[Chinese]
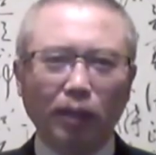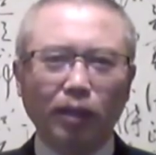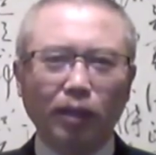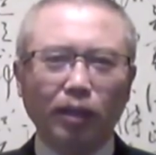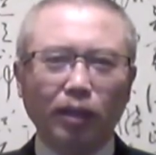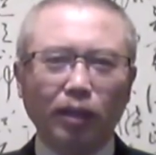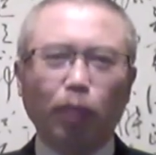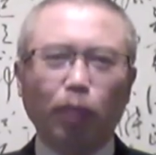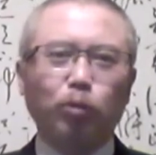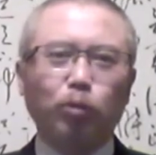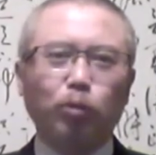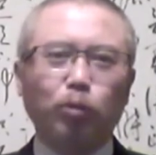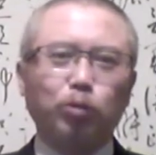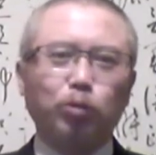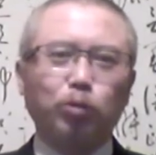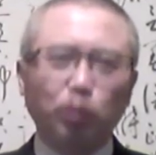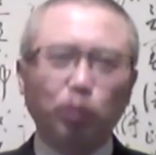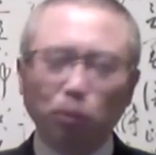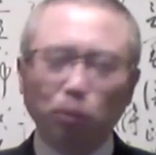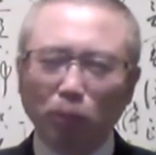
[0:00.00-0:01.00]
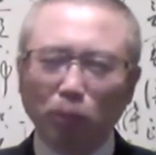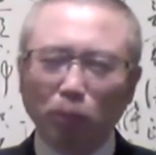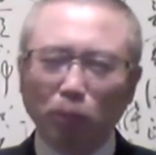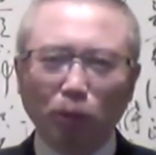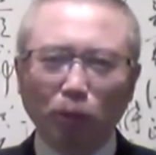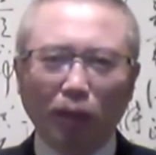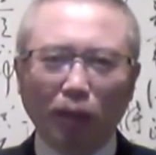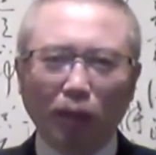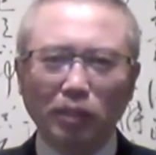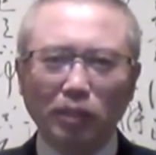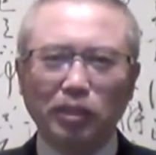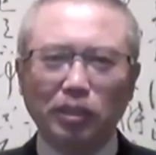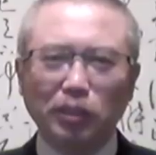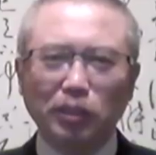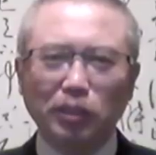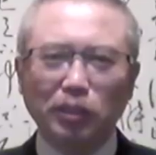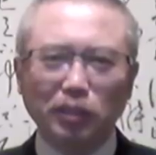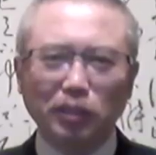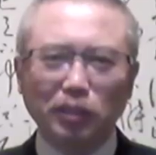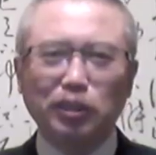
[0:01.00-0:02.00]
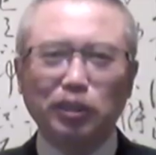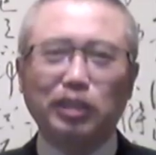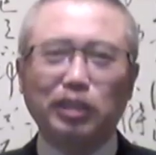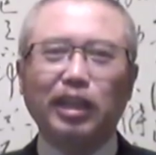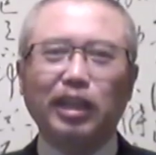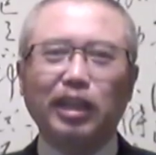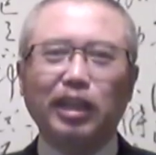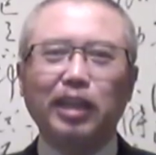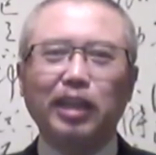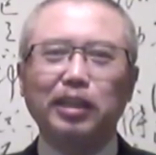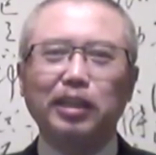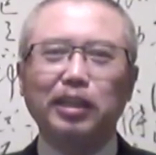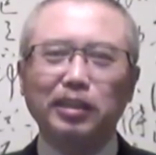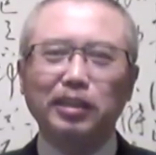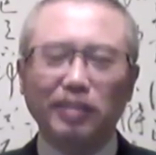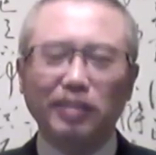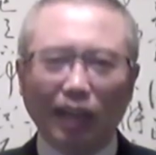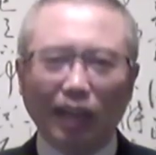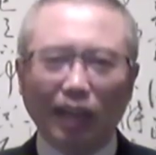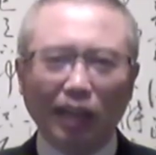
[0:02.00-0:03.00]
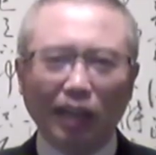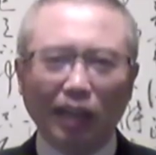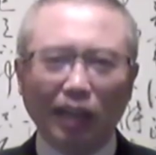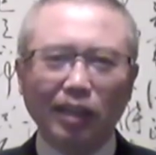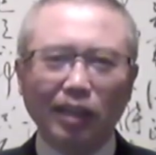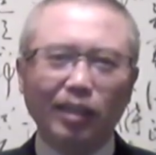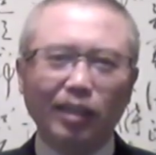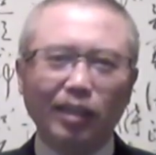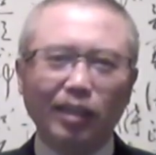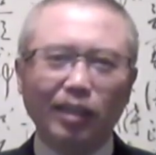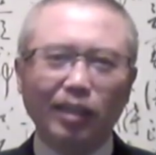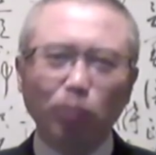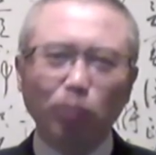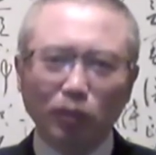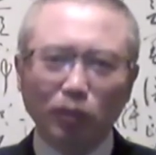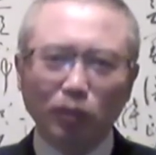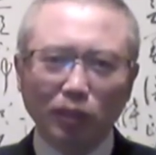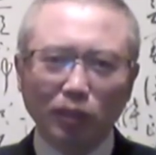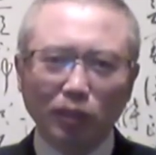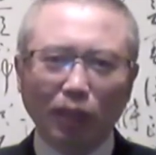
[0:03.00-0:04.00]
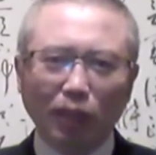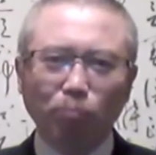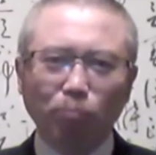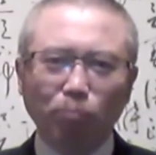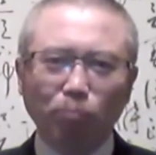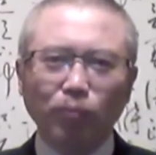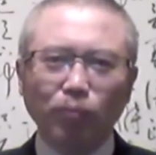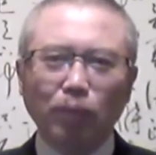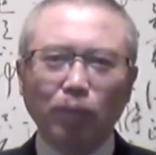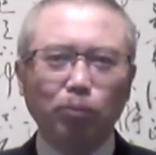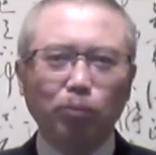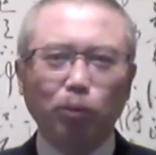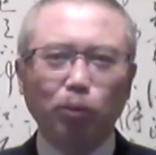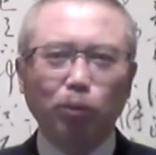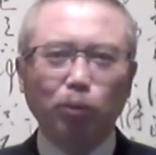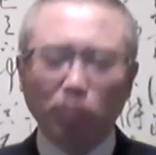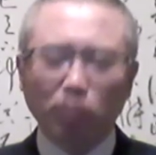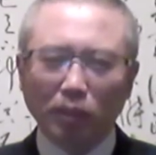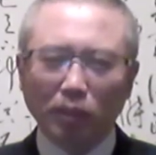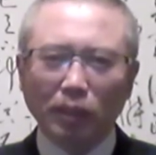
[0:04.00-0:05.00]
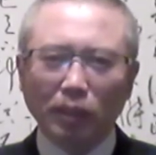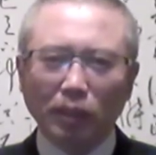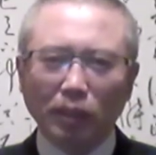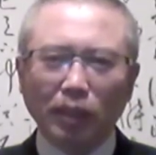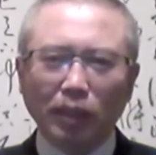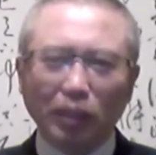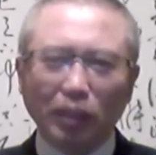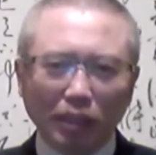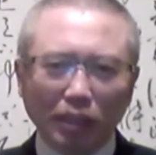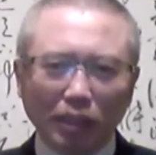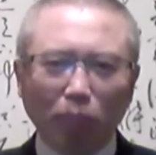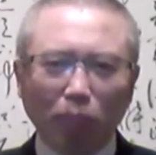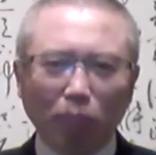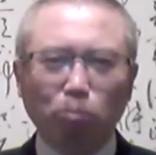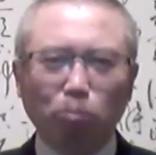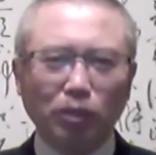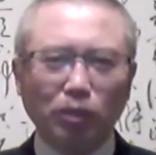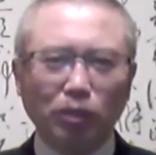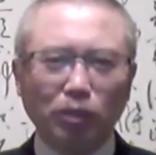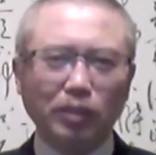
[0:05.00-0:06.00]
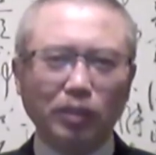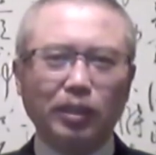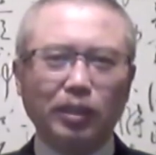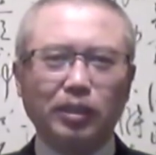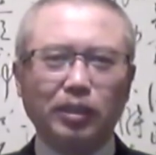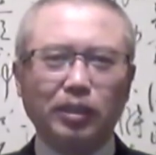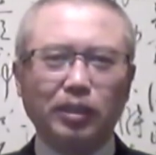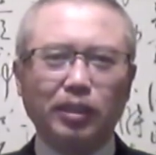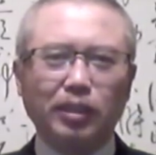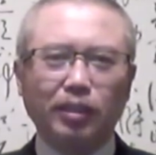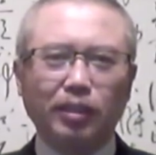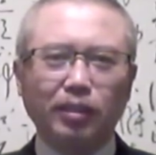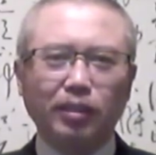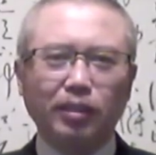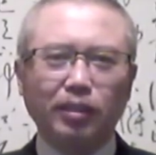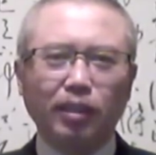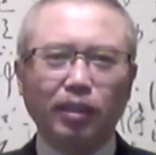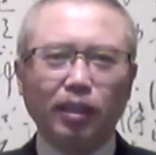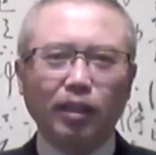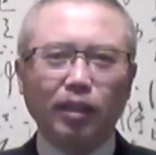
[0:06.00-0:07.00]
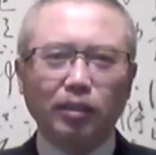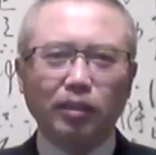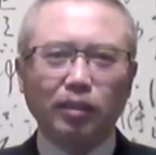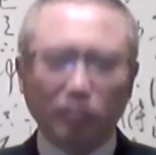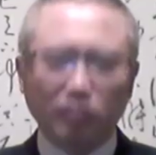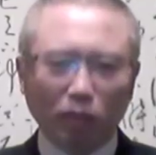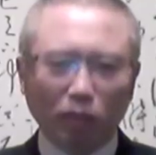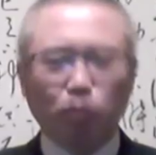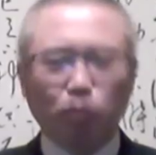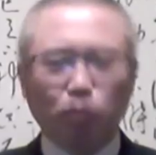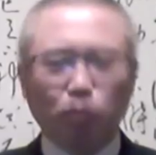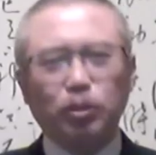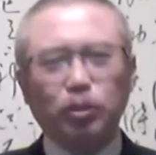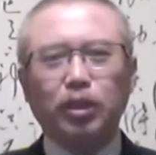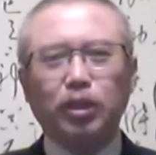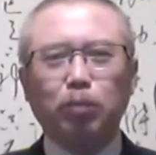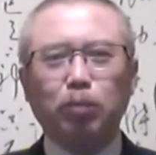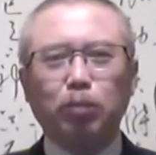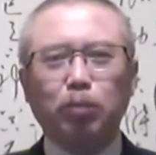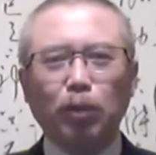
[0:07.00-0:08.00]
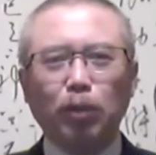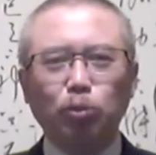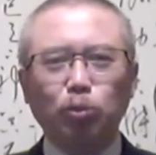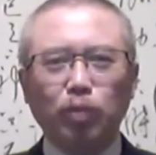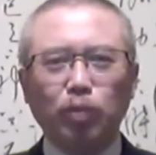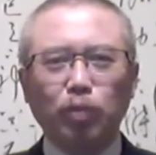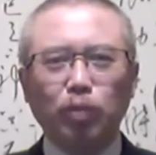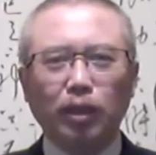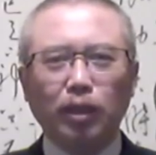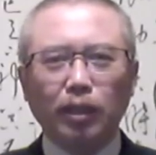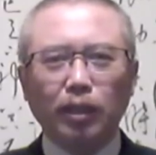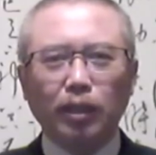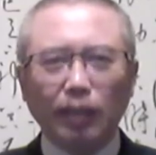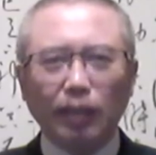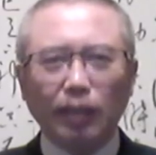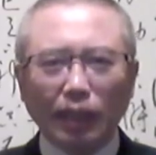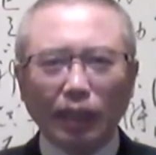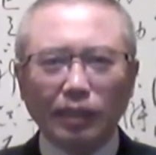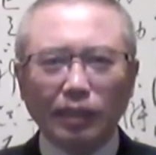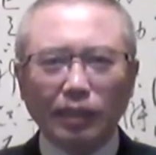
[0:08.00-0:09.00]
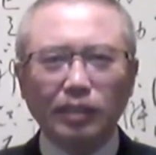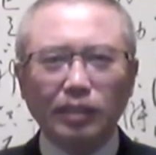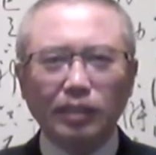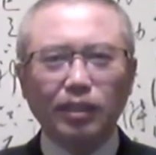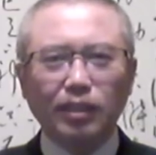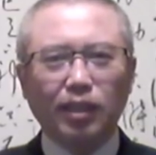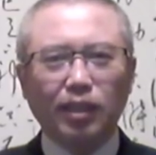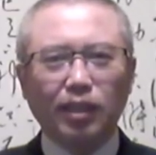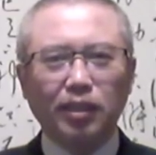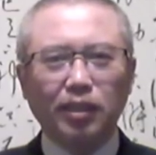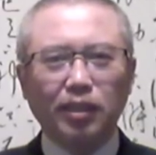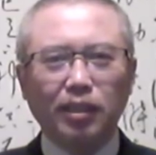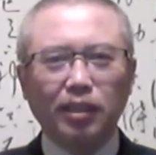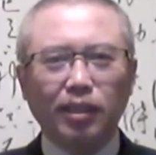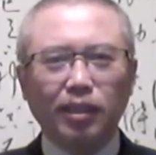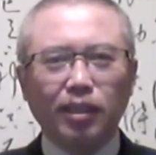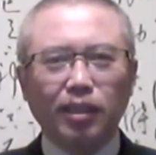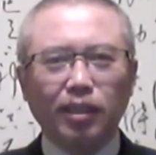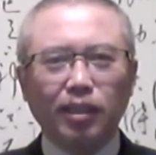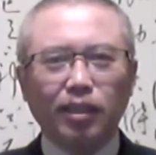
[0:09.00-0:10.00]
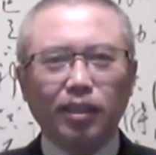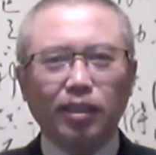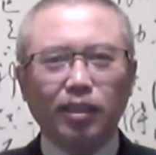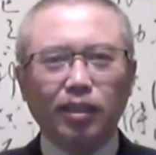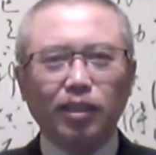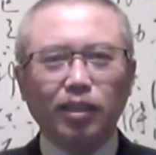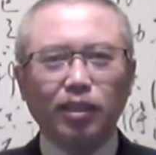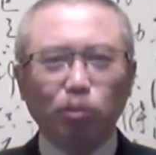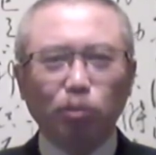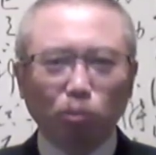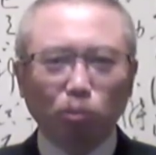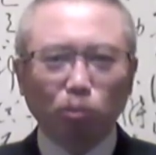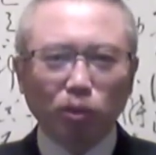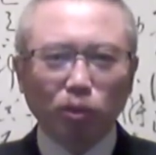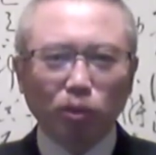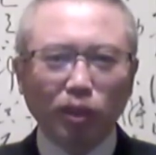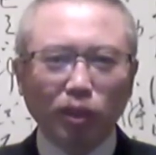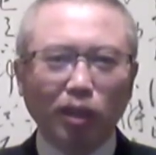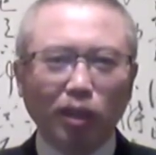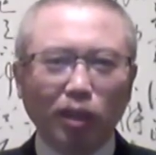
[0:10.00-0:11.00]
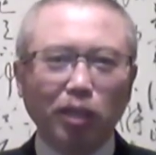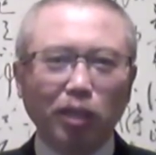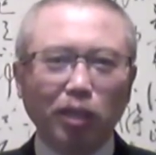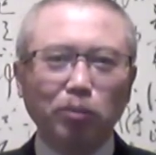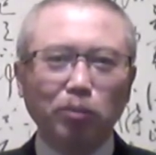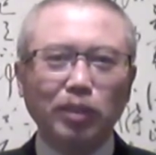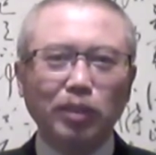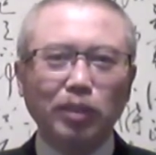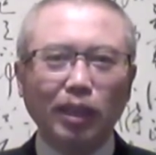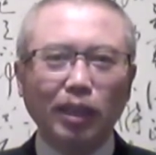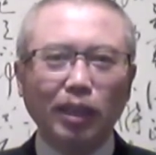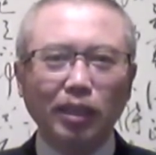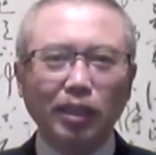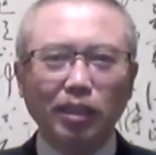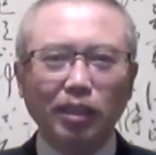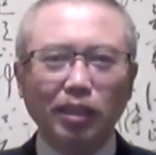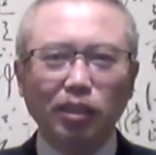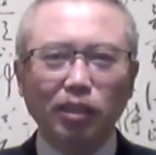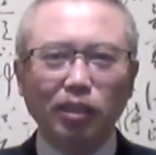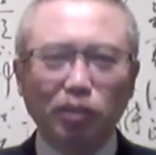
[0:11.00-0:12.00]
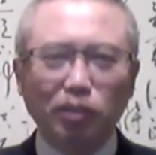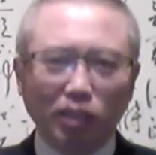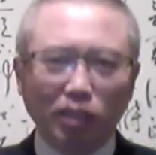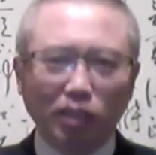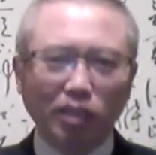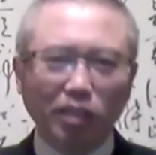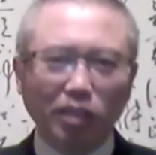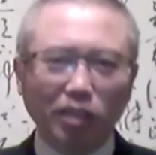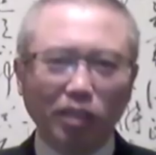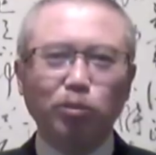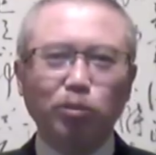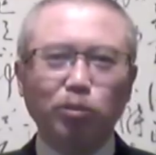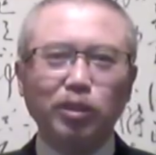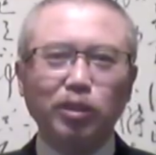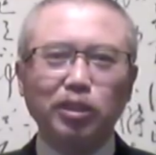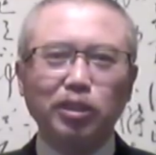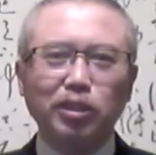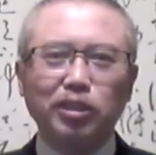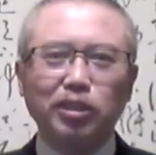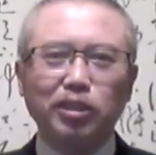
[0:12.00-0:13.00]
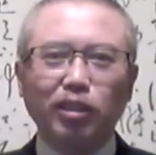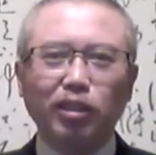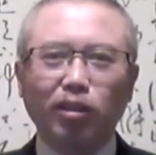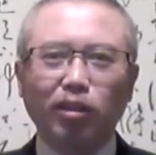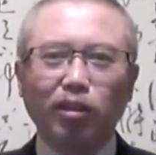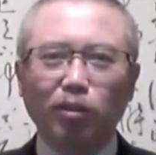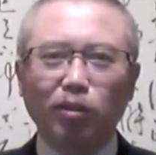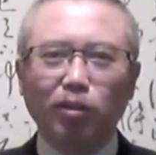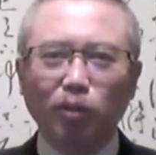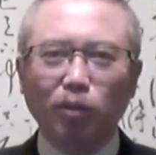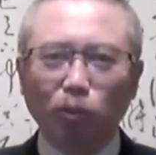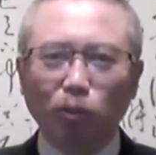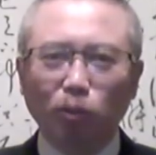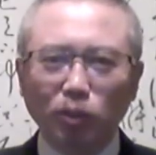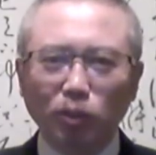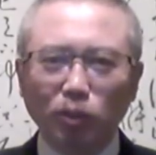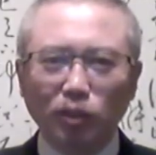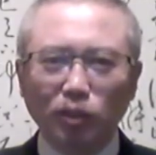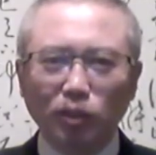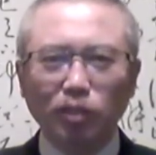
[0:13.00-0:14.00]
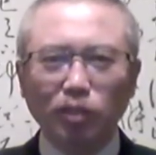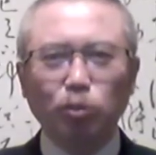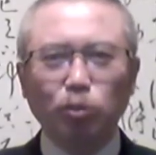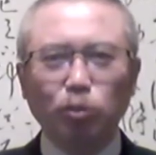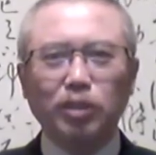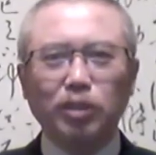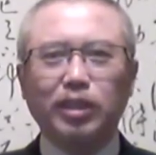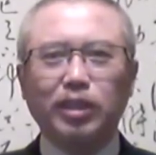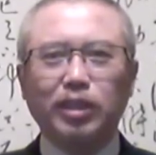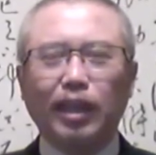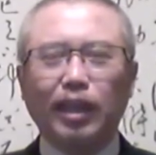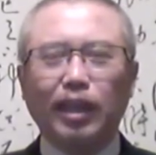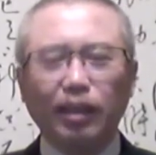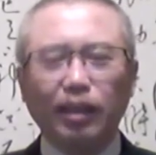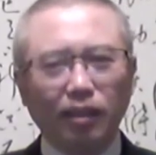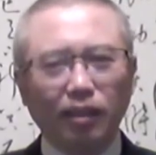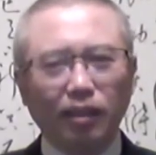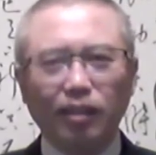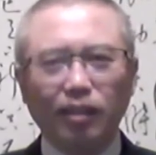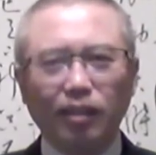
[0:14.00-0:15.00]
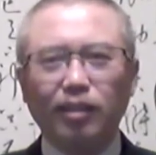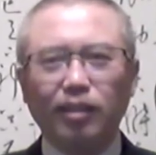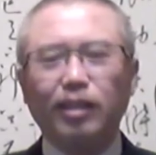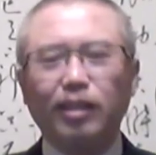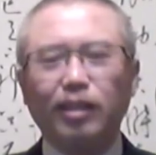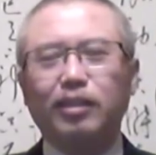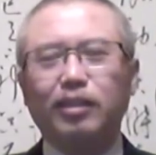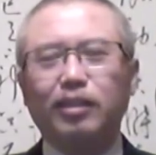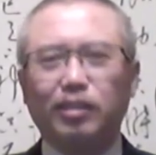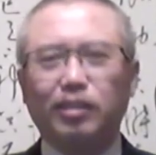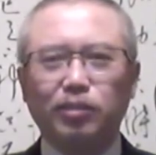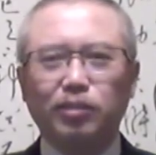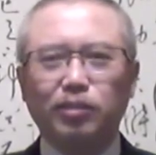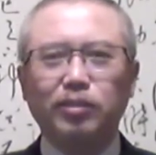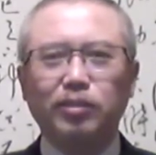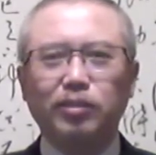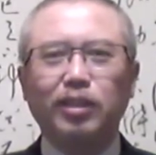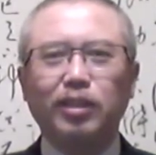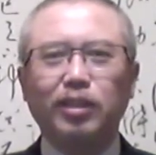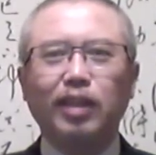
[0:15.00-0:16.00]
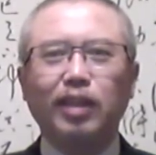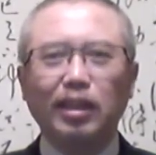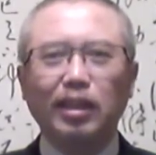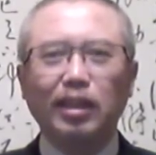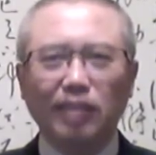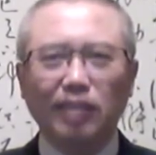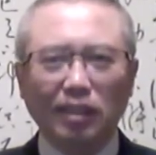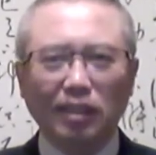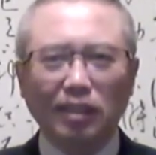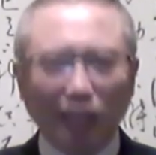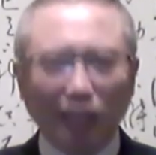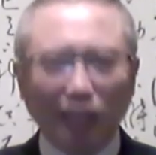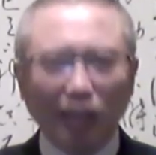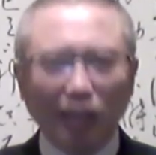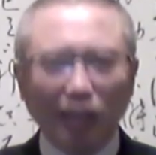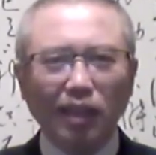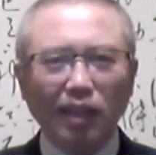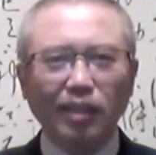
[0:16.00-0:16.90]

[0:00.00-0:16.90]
那我绝对没有啊歧视乞丐的意思啊，他们只是啊比我们更加不幸的一些人，值得同情和帮助的。但是呢，你如果是要跟他们签订一个协议，说一起要搞投资赚钱，那你就是个大傻叉。